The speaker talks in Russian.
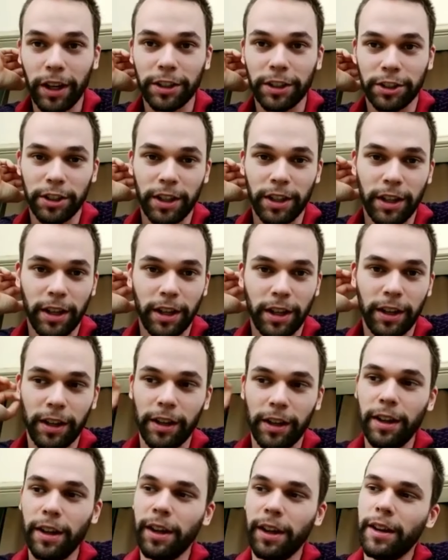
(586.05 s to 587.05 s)
также
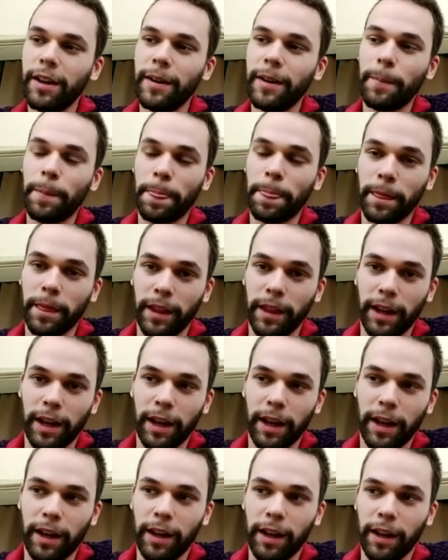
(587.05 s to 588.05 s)
на,
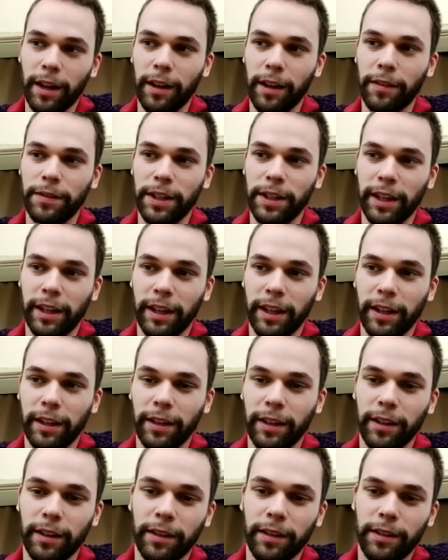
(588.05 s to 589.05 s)
на
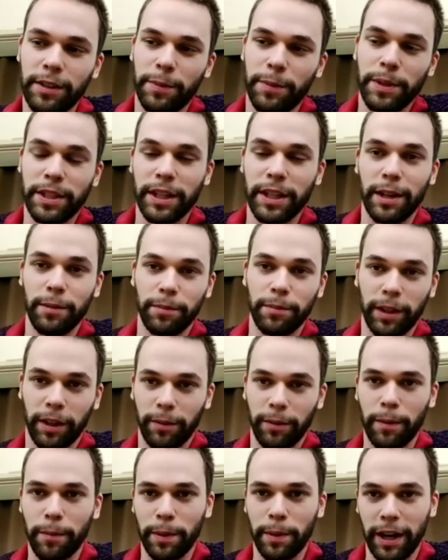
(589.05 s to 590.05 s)
всякие специальным
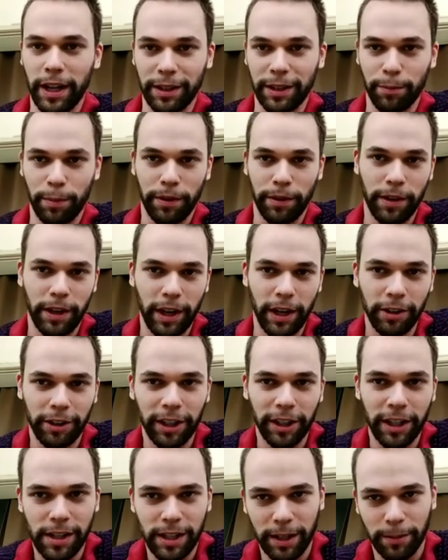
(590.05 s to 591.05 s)
таким аппаратом
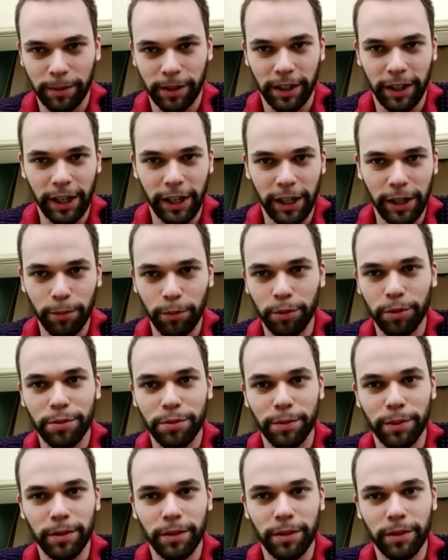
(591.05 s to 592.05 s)
проверяют, если там
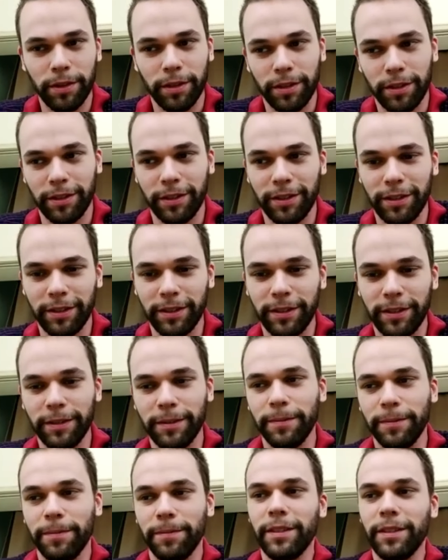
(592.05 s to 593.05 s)
какие-нибудь э,
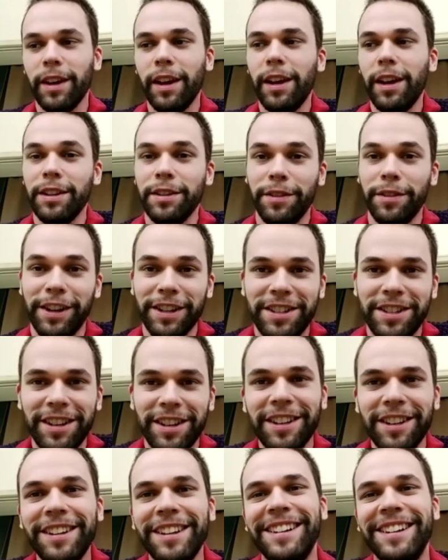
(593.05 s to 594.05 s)
двигатели,